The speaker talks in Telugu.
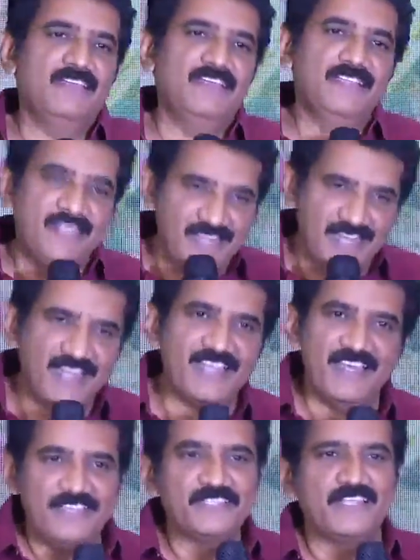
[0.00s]
ఇది ఇక్కడికి
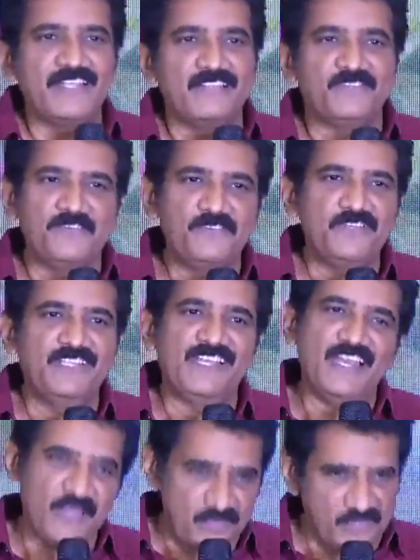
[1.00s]
వెళ్ళింది సార్ సో ఇది
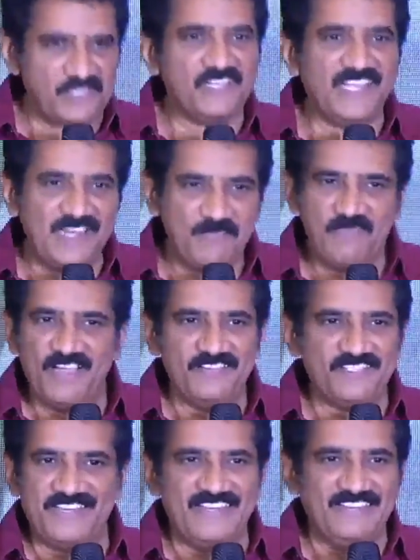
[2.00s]
నేను అదృష్టంగానే
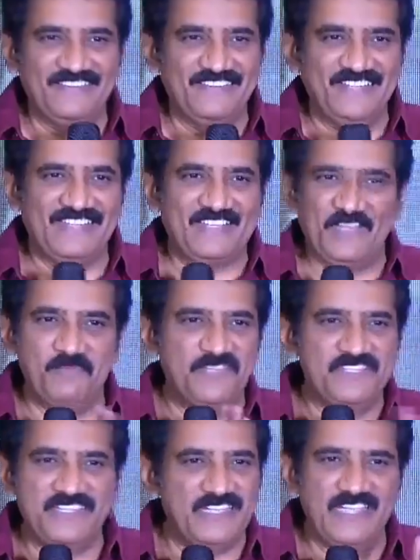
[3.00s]
భావిస్తున్నాను ఇంతకు
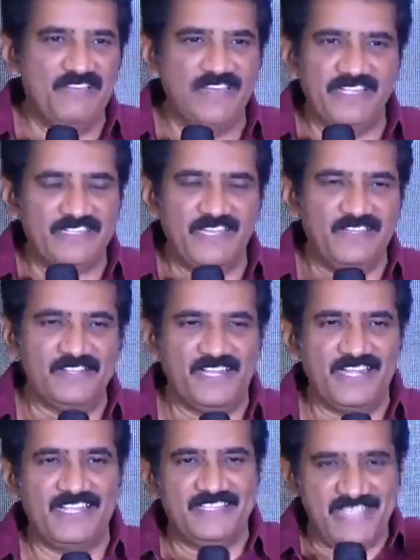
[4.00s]
మించి ఇంకేం లేదు సార్
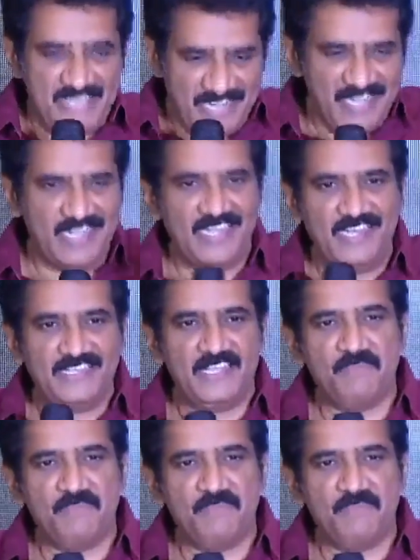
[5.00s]
ఎందుకంటే అది జరగాలనే సార్